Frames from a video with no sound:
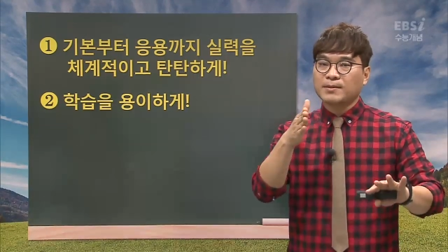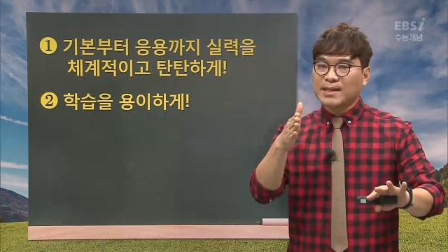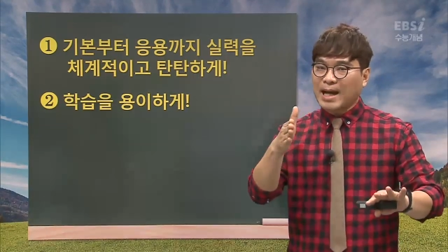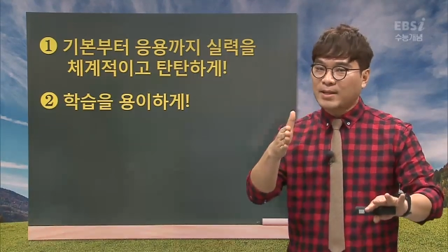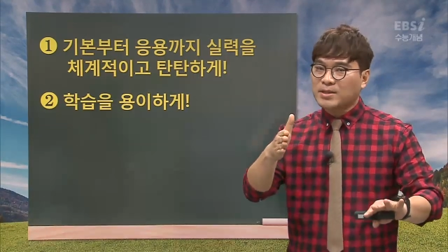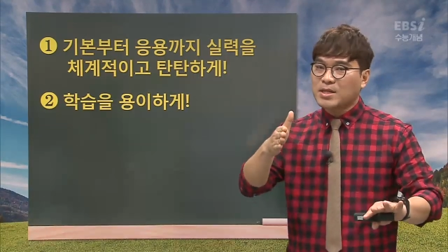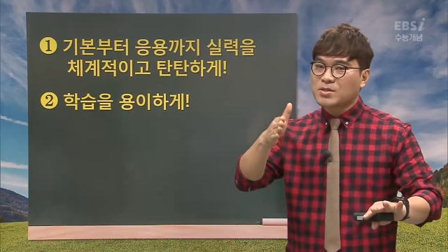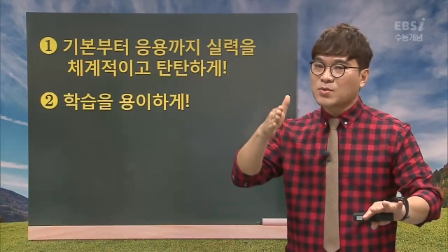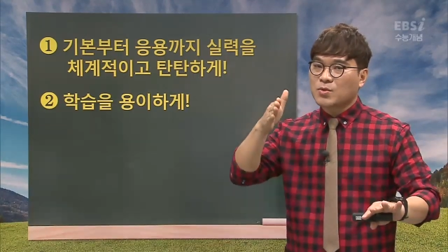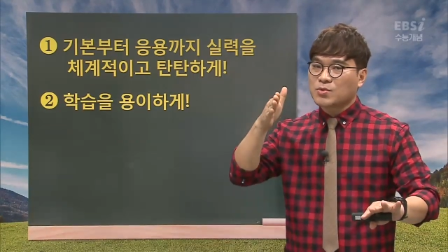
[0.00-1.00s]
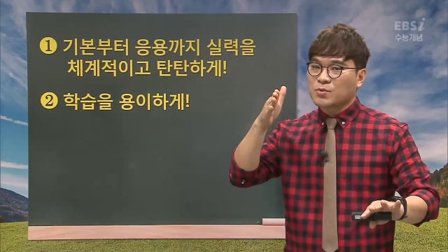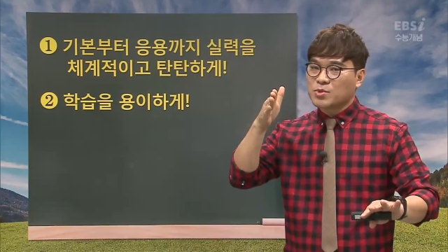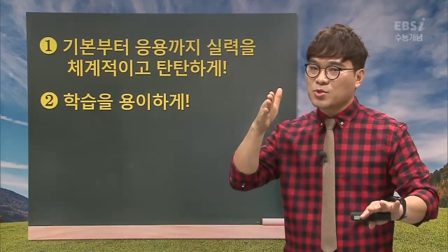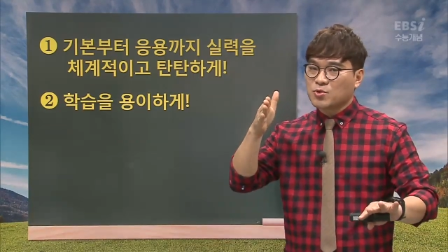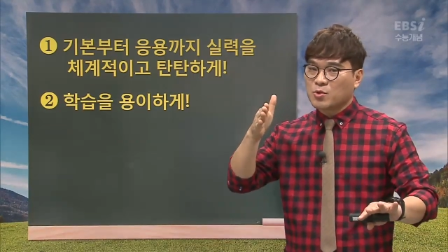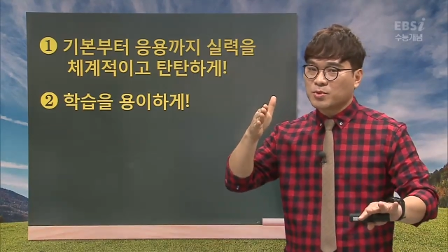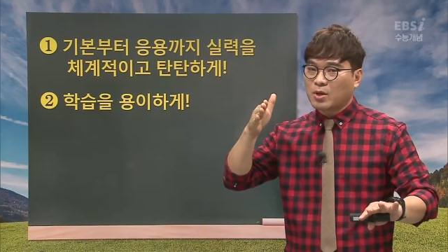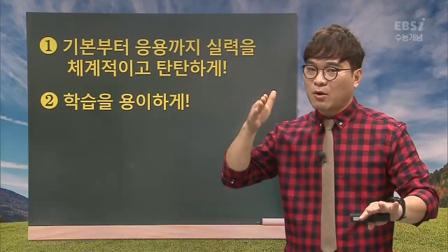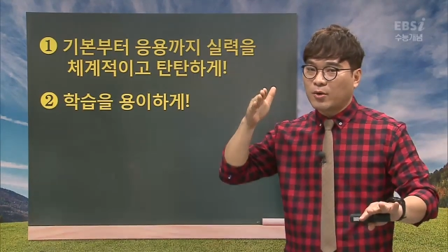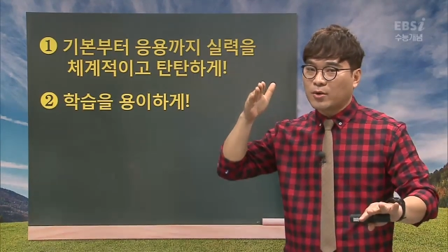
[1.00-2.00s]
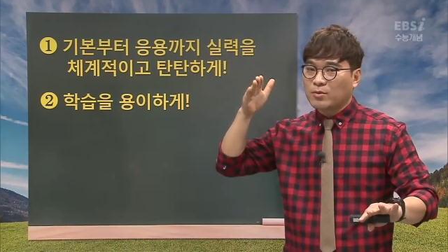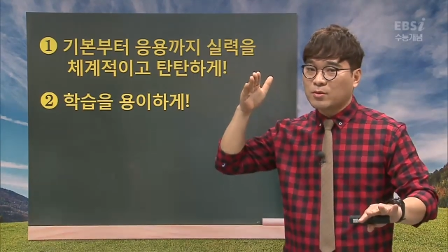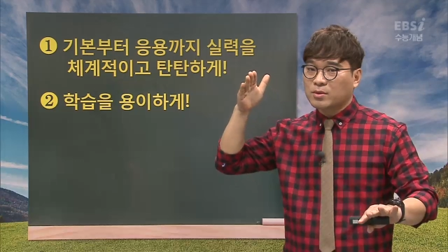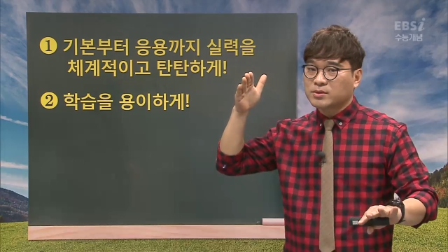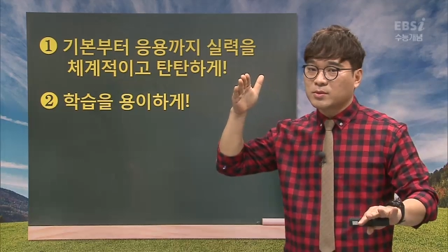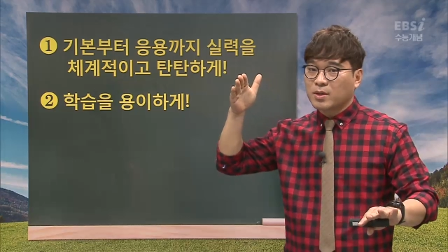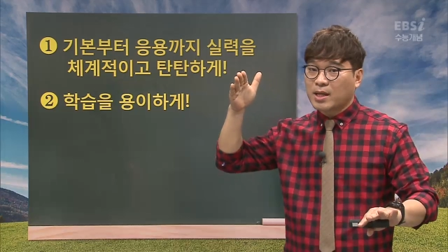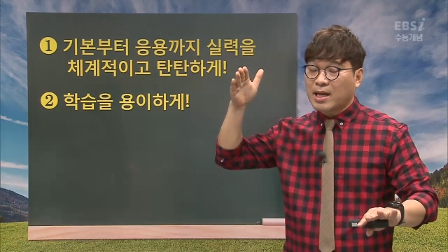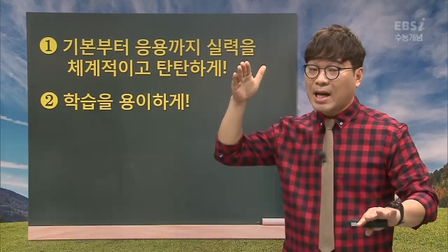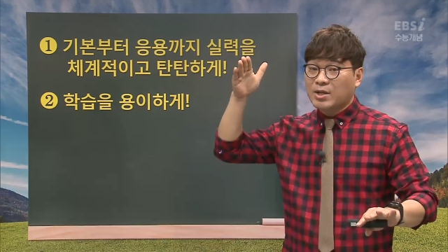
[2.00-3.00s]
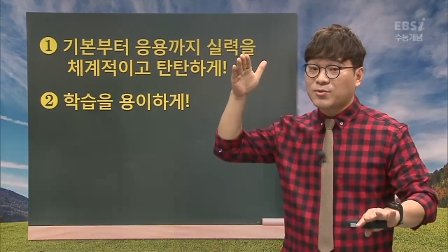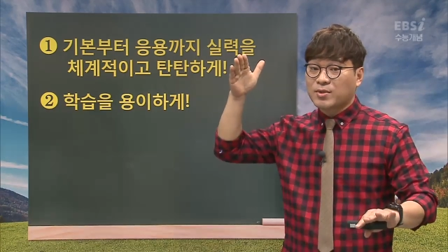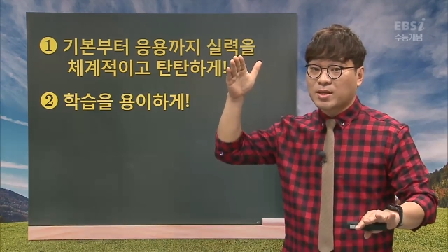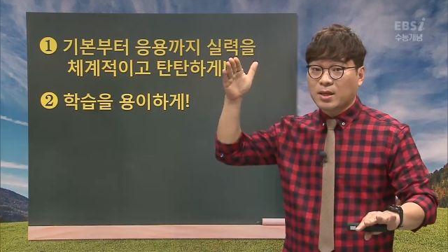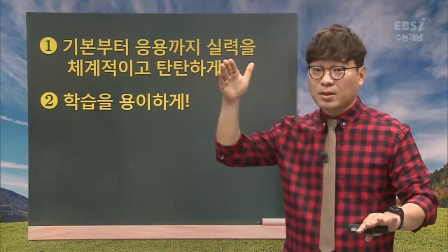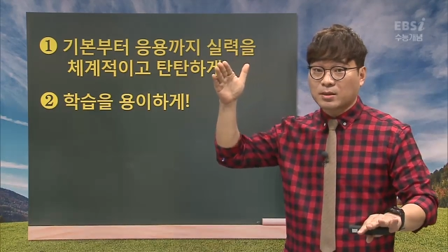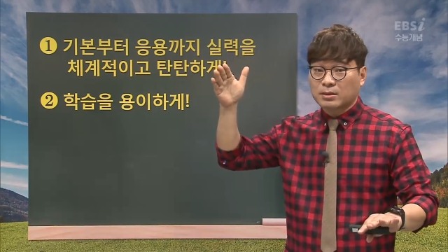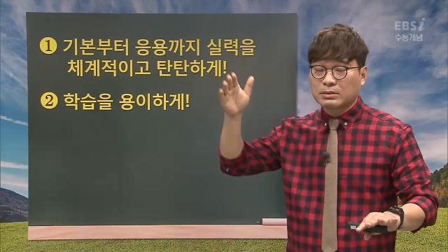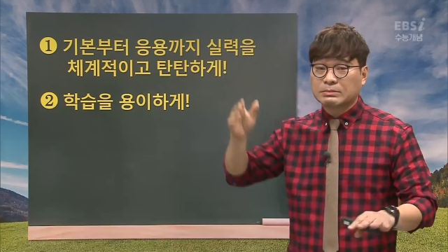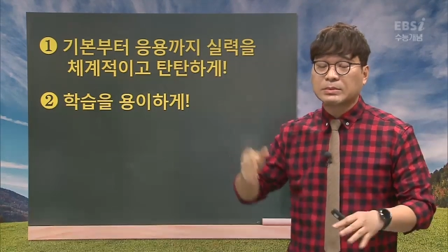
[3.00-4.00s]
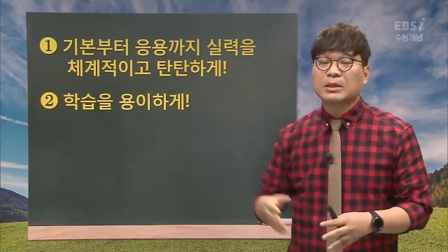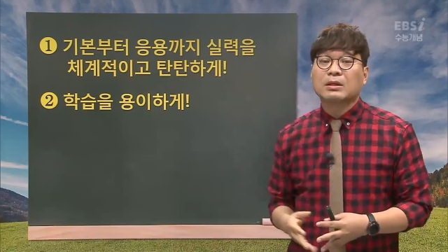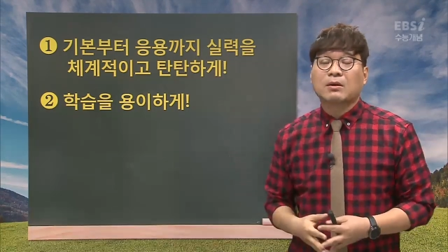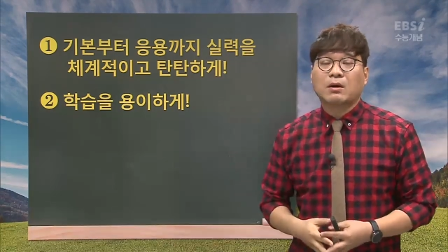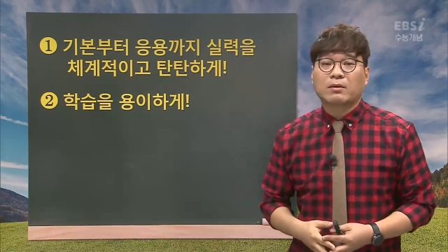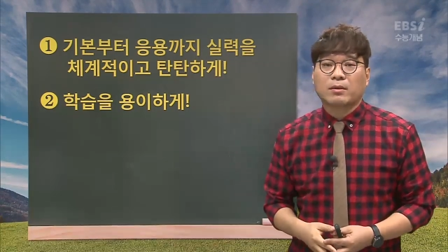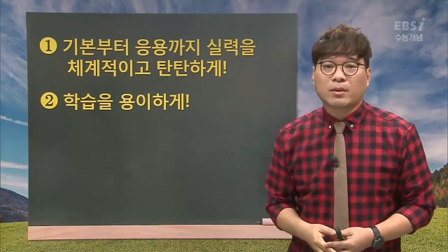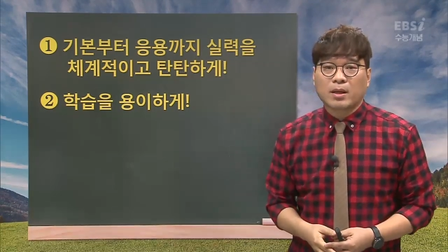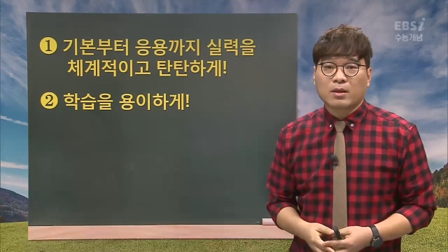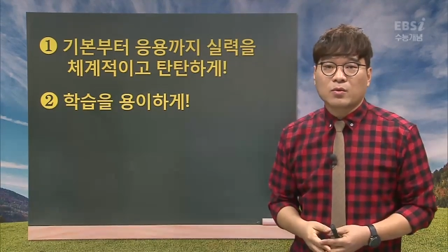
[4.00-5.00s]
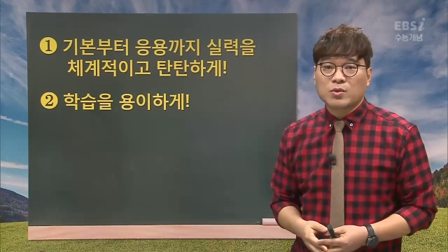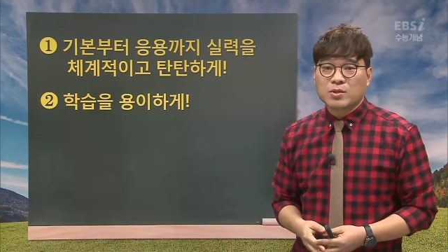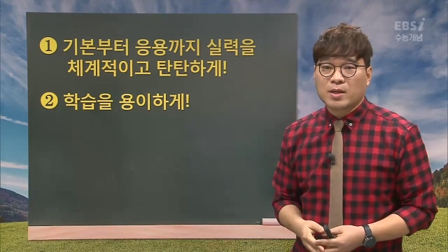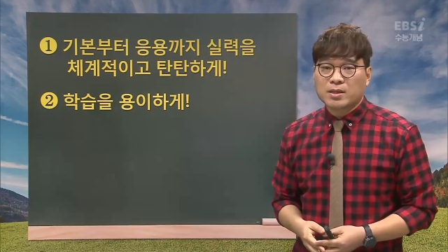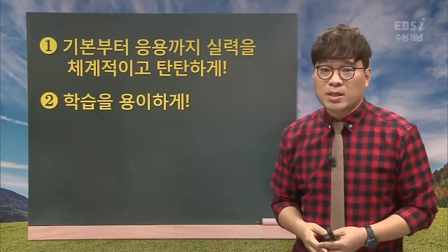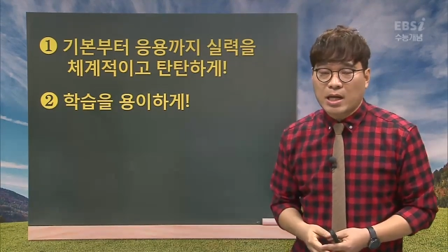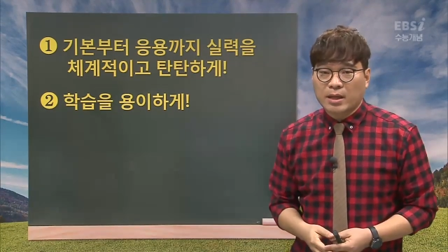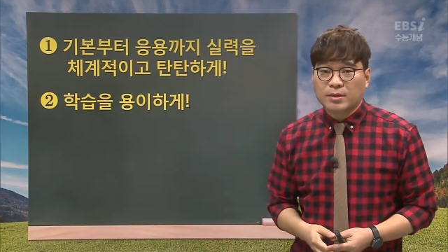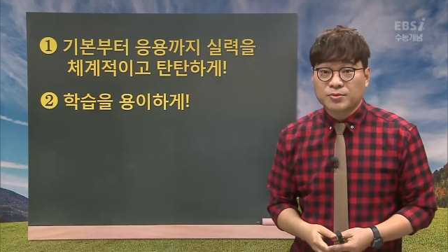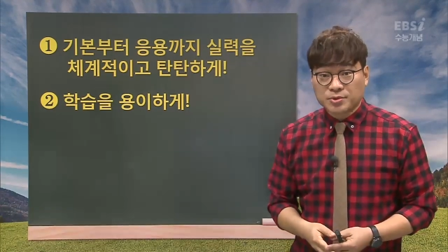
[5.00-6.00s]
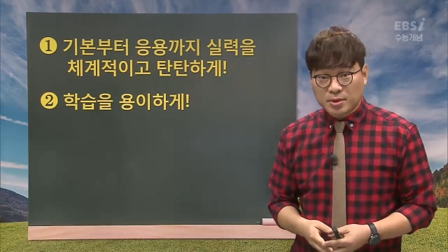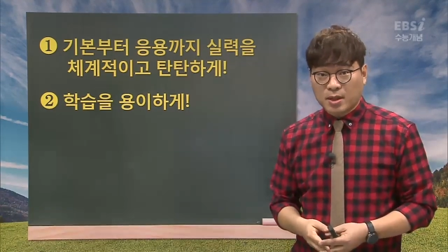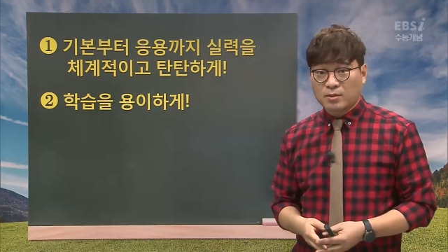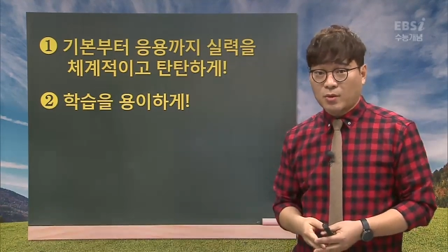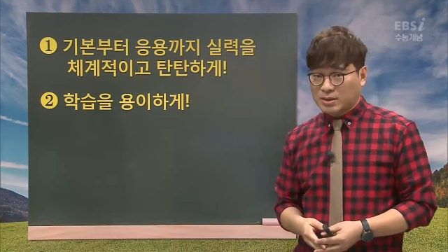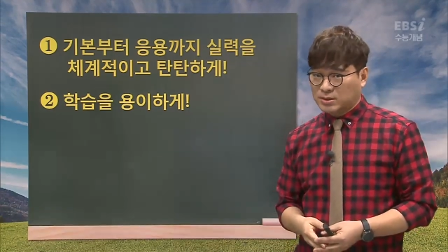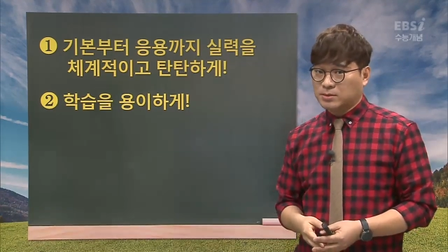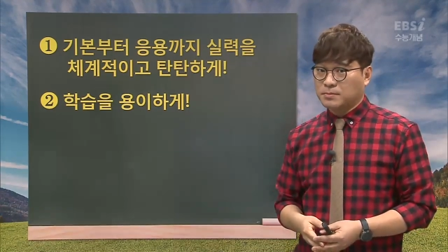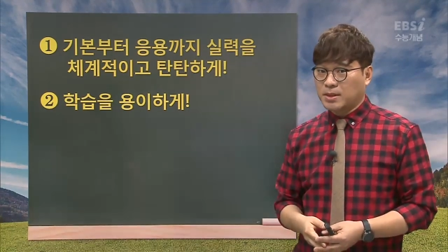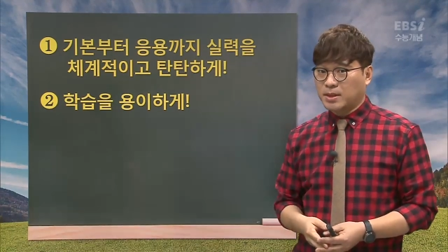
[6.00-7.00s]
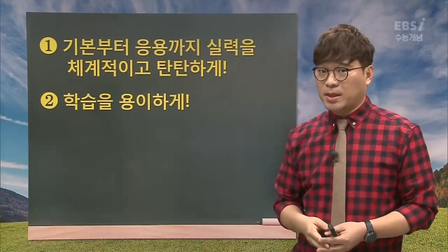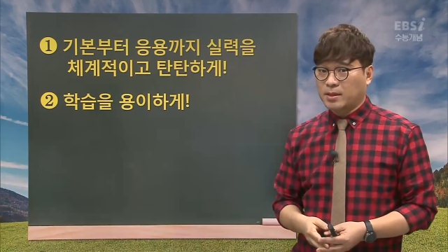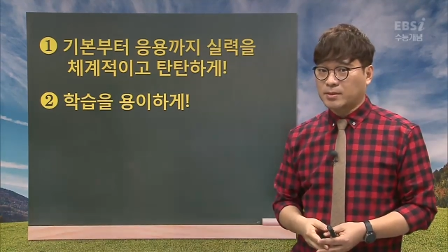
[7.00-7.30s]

단계적으로 좀 쉬운 것부터 어려운 것으로 이렇게 갈 수 있게끔 어, 그렇게 교재와 이제 강의를 구성해 놓았습니다.